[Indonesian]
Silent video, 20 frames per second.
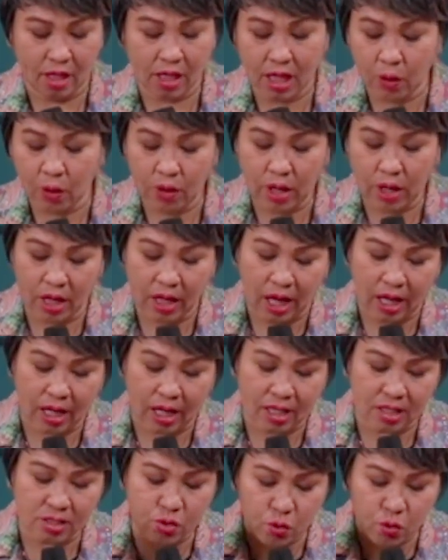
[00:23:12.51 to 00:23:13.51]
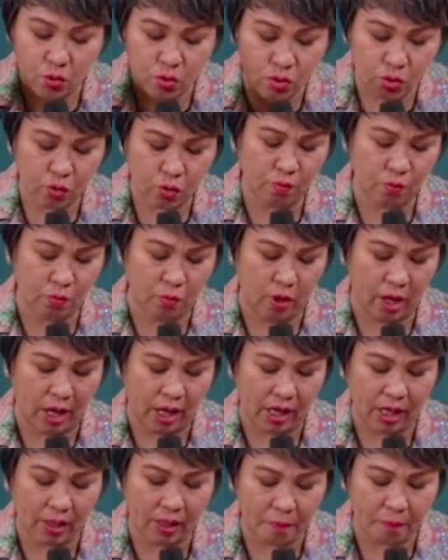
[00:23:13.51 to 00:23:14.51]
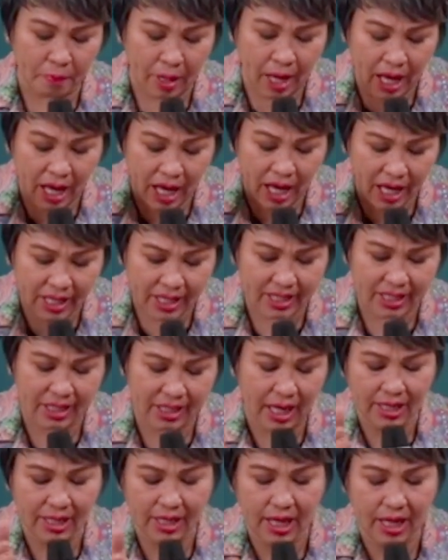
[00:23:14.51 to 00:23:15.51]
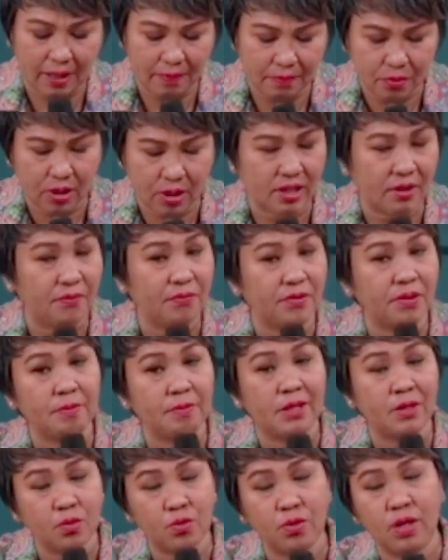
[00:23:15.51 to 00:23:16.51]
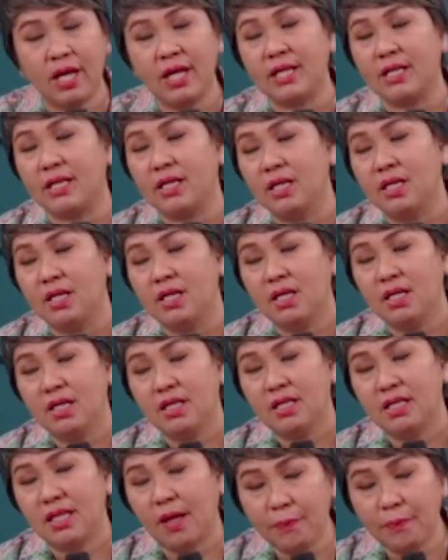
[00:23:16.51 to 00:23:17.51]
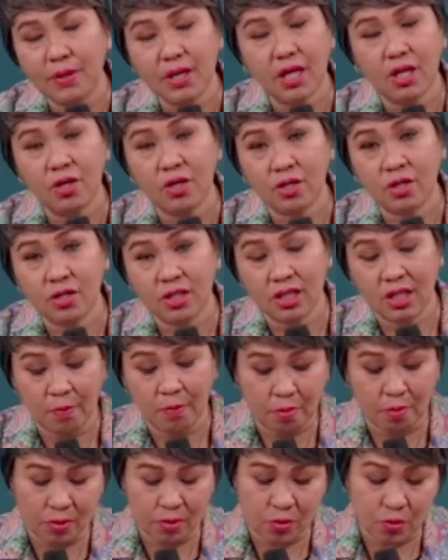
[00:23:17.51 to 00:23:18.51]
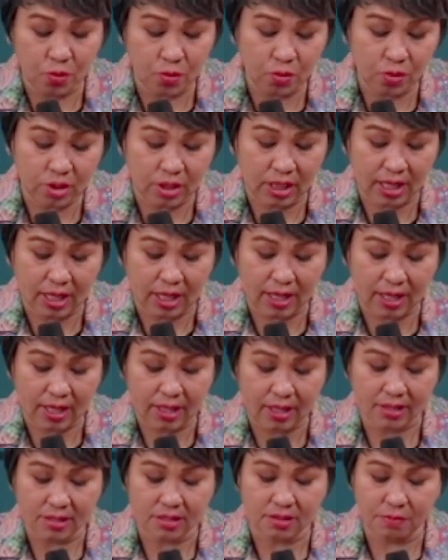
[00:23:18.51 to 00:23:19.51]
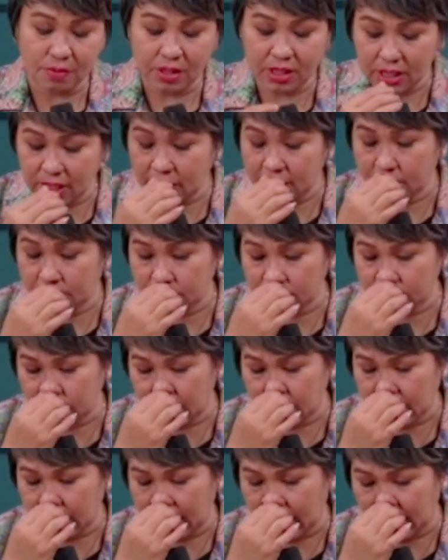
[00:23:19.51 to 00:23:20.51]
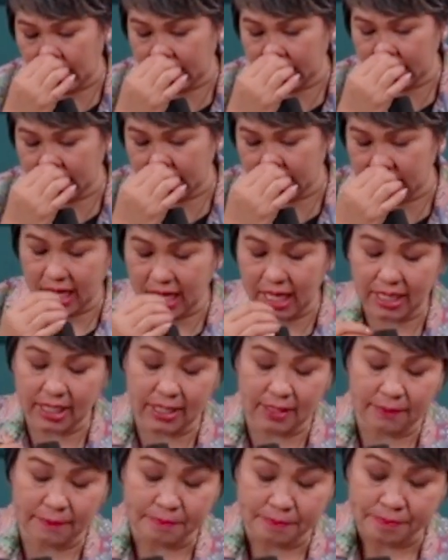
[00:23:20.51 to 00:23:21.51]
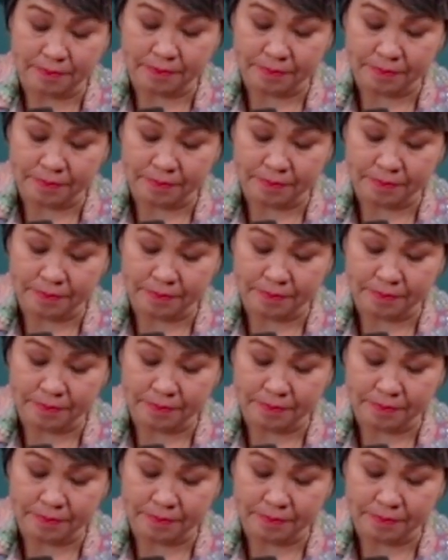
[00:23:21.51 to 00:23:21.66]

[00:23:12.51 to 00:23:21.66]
Engkau dan anak cucumu akan baik keadaanmu kata firman Tuhan. Tapi kalau engkau tidak mau menurut ya seperti itu saudara yang akan terjadi.